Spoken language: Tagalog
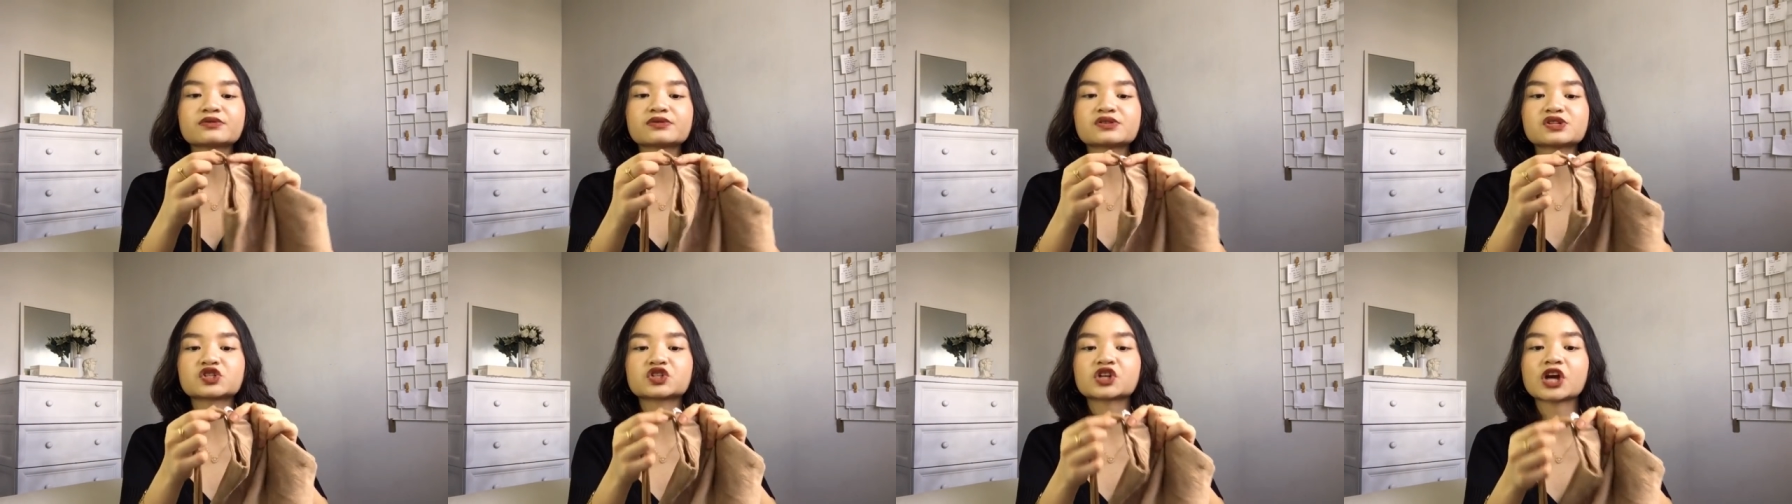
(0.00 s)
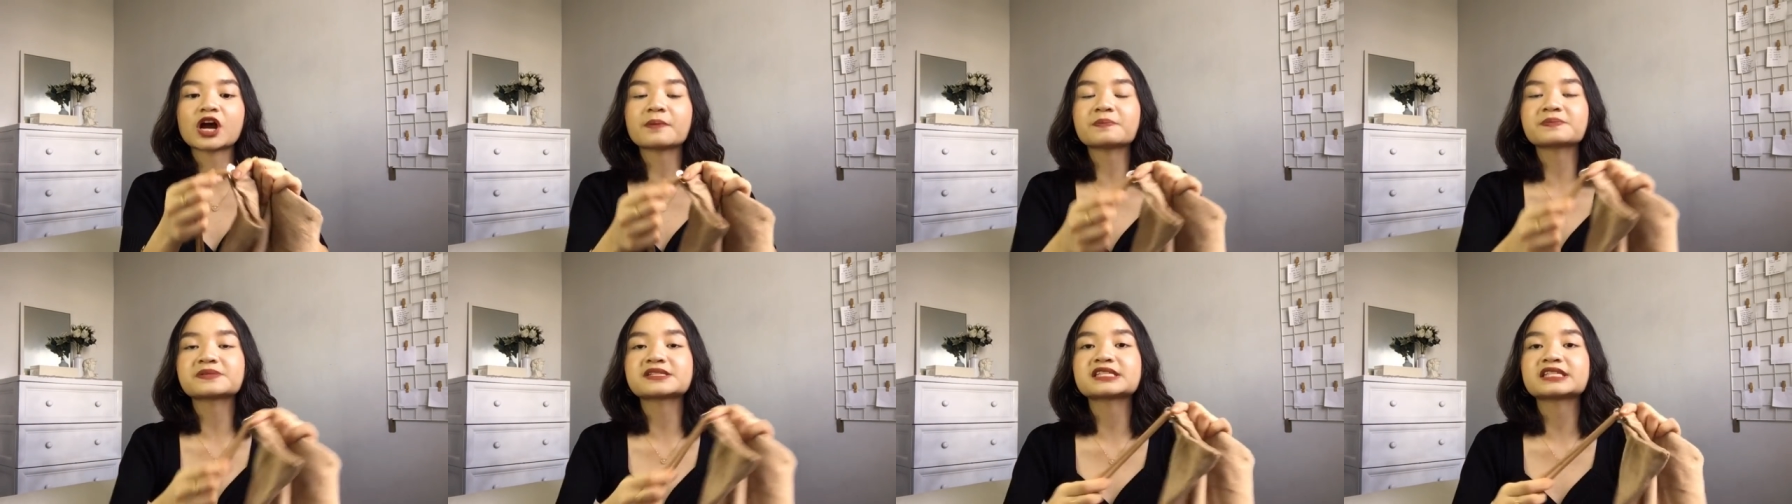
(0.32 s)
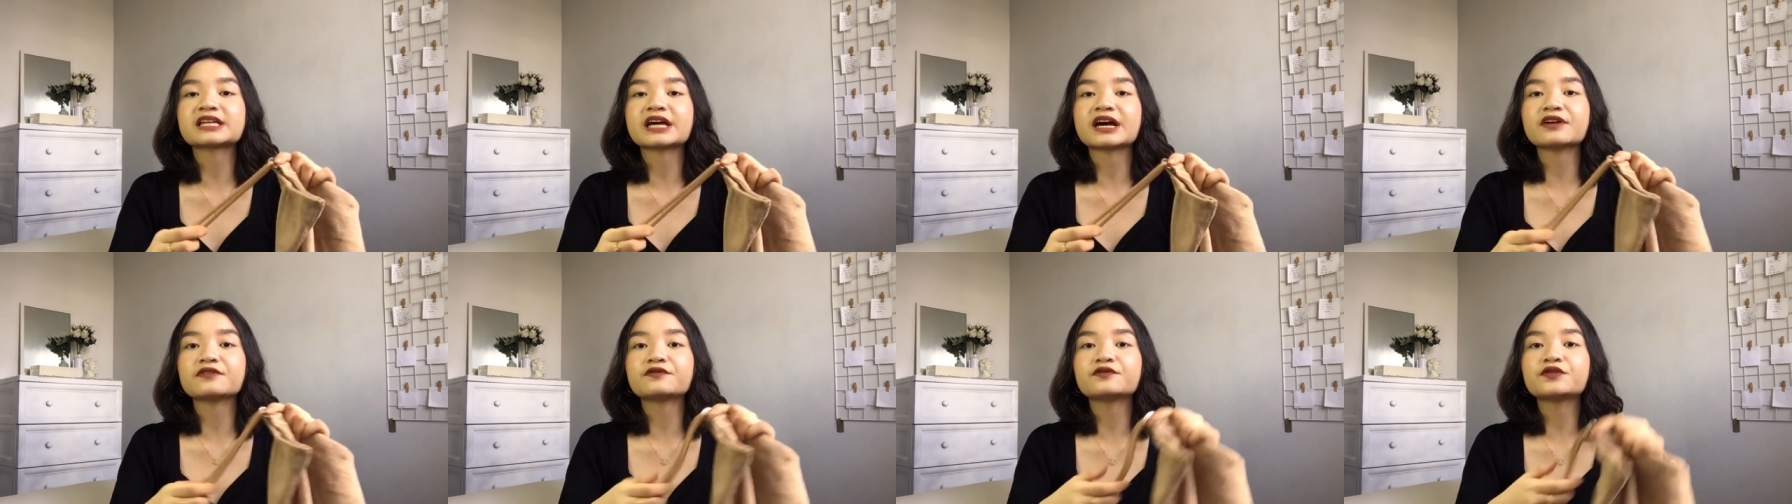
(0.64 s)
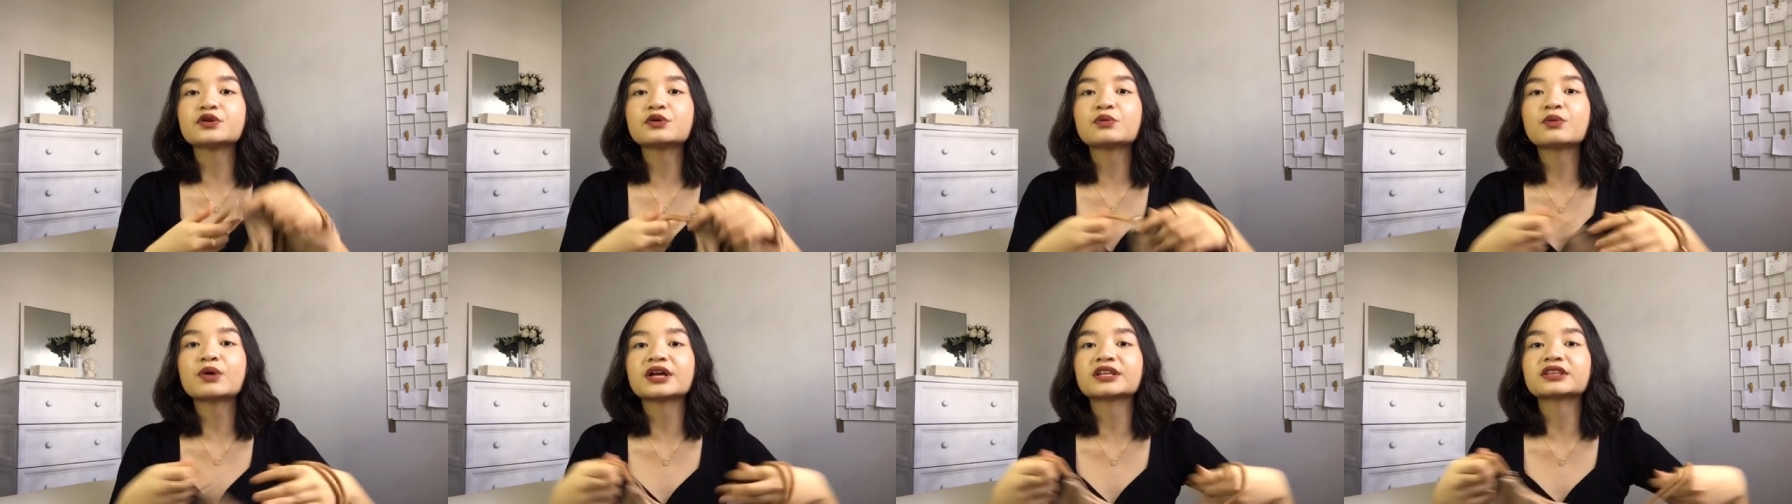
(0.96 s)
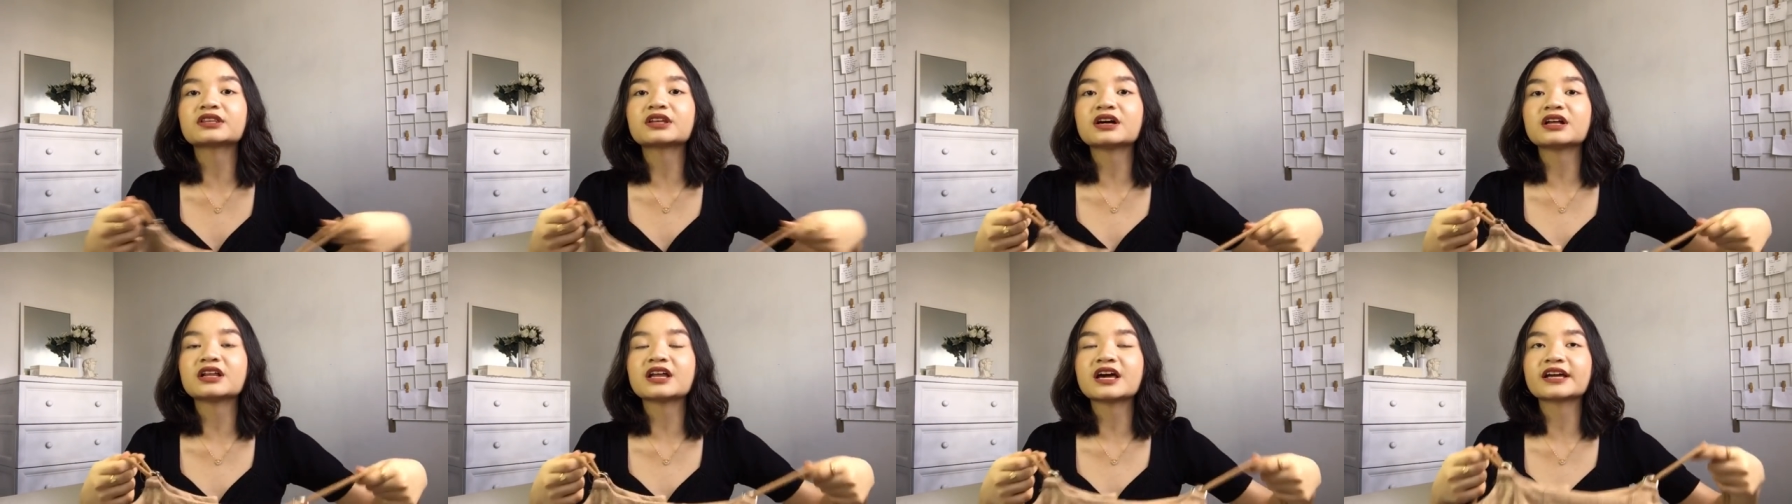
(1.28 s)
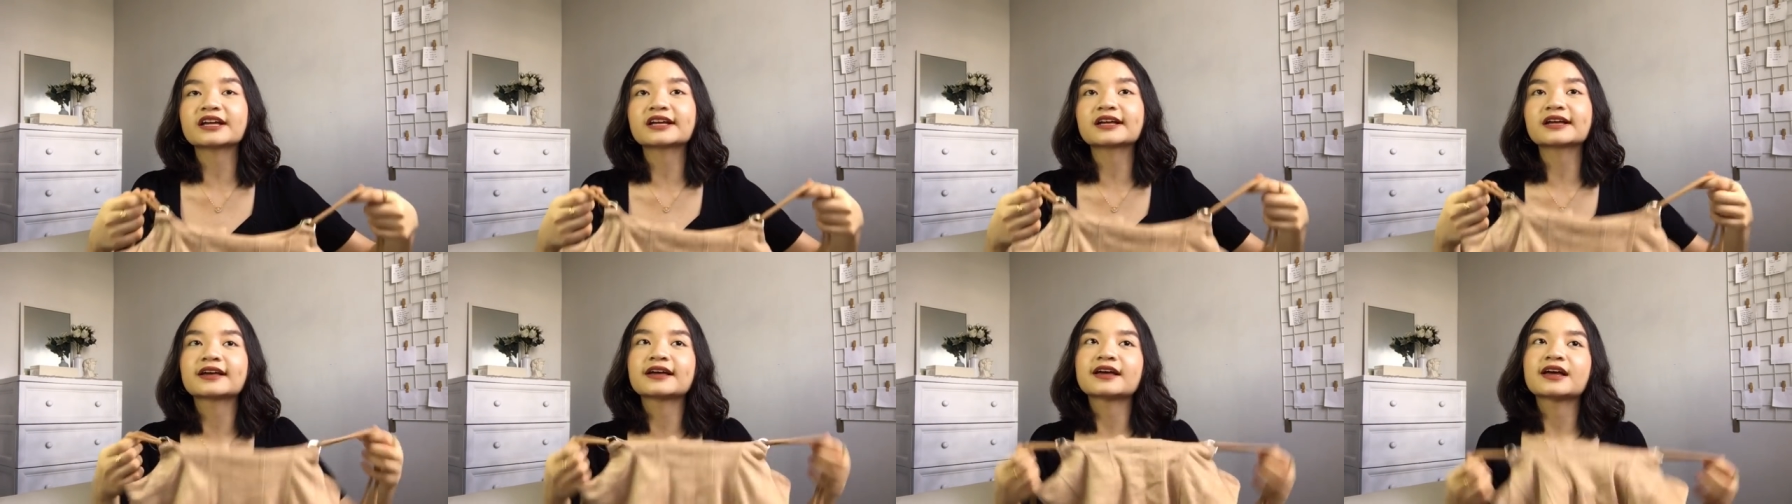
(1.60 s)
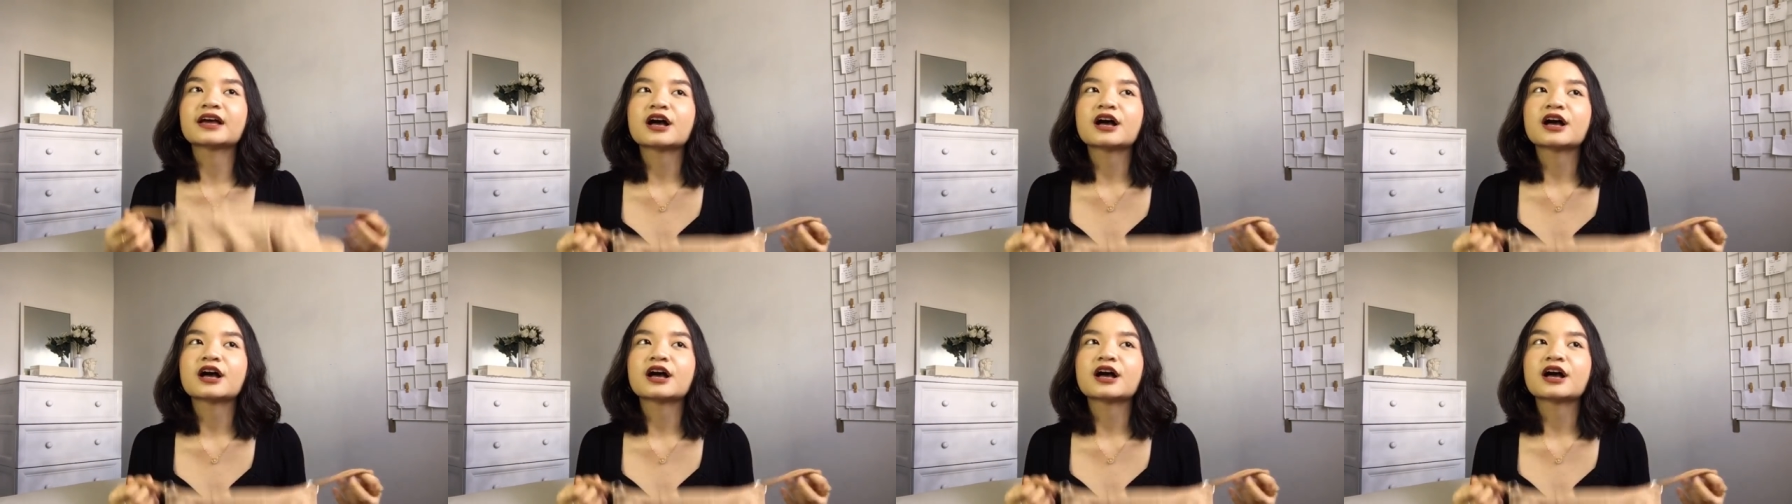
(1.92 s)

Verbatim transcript: straps niya if you want, like,